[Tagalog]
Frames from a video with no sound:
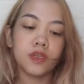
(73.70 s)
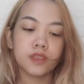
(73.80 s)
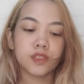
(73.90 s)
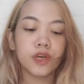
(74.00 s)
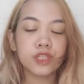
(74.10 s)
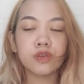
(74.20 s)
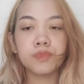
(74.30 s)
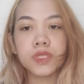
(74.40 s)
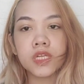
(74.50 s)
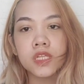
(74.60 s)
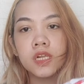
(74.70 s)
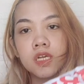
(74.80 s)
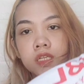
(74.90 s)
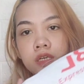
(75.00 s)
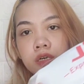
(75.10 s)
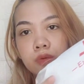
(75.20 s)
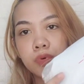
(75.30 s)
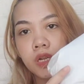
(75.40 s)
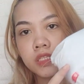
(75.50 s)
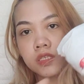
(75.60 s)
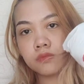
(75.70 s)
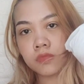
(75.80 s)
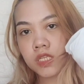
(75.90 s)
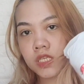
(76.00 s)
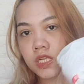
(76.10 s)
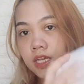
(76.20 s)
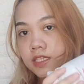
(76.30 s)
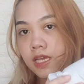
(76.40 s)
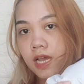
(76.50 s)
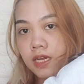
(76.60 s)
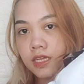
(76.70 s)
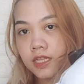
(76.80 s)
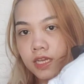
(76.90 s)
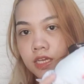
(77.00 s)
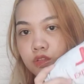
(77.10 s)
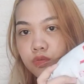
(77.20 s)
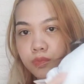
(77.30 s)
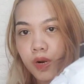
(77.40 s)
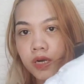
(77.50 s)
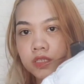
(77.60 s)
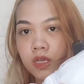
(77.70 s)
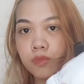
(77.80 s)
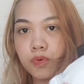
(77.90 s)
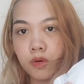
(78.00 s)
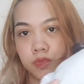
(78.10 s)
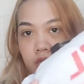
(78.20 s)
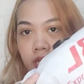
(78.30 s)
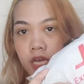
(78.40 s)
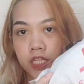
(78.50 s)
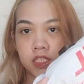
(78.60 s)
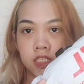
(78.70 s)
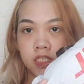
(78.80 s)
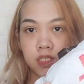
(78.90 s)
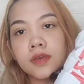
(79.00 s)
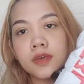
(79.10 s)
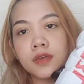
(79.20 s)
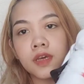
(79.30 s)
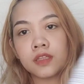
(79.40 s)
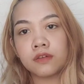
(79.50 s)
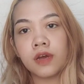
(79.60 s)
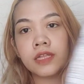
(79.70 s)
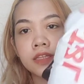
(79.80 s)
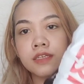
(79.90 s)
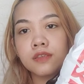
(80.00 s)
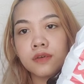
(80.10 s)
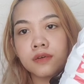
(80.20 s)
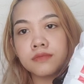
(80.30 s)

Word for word: So, ito yung pinadala ng Rebranded Manila sa akin. Ayan yung parcel from JNT. Ito yung address ko.